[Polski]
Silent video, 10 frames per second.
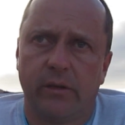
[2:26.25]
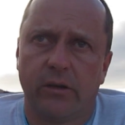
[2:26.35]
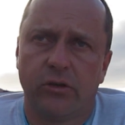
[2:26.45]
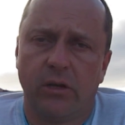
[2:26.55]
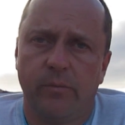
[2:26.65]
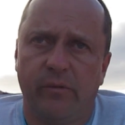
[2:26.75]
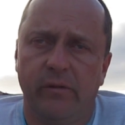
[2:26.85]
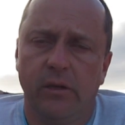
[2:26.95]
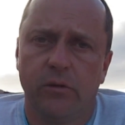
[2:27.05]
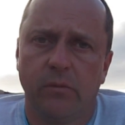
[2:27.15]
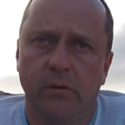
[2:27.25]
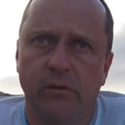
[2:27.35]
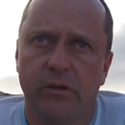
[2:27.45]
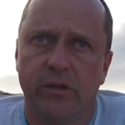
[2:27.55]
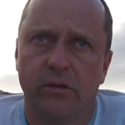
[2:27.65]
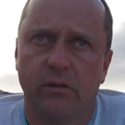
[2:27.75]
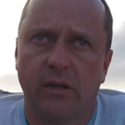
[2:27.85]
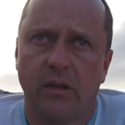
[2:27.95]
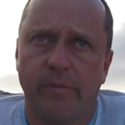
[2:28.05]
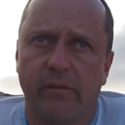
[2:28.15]
Także nie powinniśmy myśleć
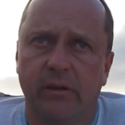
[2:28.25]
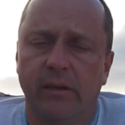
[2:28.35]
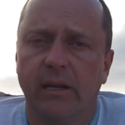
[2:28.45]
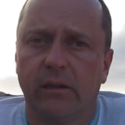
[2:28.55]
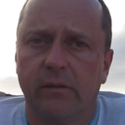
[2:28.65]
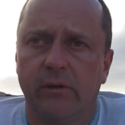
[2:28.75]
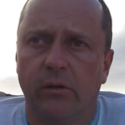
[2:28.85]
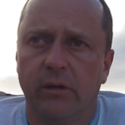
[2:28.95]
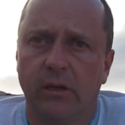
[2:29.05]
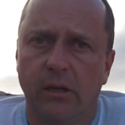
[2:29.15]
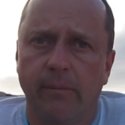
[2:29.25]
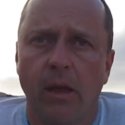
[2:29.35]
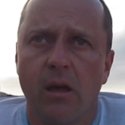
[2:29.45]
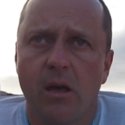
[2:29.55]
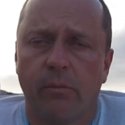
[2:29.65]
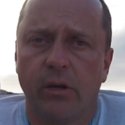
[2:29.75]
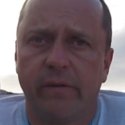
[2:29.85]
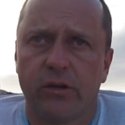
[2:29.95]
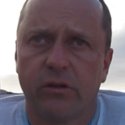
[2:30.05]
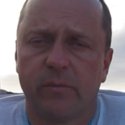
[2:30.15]
tak naprawdę negatywnie o nikim,
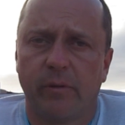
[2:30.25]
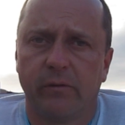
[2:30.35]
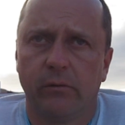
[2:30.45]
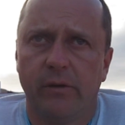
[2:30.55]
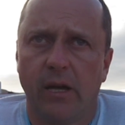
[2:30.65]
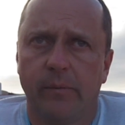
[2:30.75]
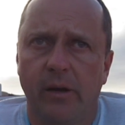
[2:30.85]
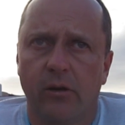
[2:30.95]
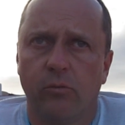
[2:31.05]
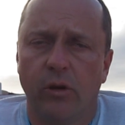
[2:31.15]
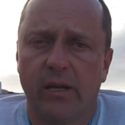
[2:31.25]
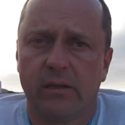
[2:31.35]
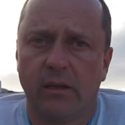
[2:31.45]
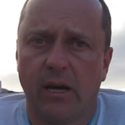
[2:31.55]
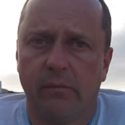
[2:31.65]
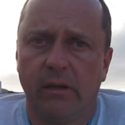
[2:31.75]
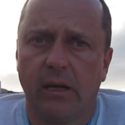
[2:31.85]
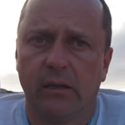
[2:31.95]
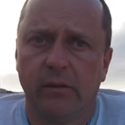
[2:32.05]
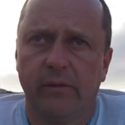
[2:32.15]
ponieważ to spowoduje jakby akumulację karmy
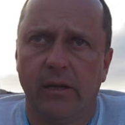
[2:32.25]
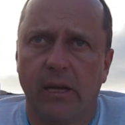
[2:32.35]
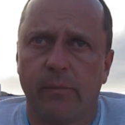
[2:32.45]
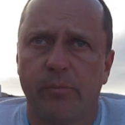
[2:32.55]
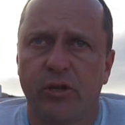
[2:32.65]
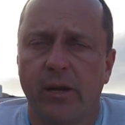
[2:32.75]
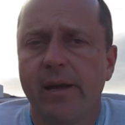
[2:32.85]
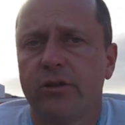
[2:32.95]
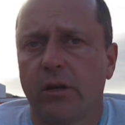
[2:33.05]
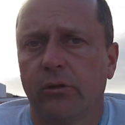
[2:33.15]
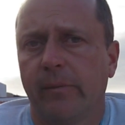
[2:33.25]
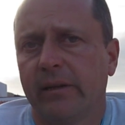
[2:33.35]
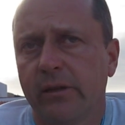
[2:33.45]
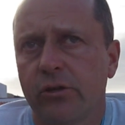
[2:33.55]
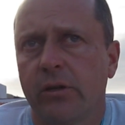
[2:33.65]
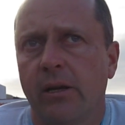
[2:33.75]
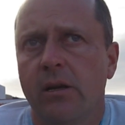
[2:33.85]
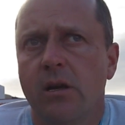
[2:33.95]
negatywnej, jakby przejęcie automatyczne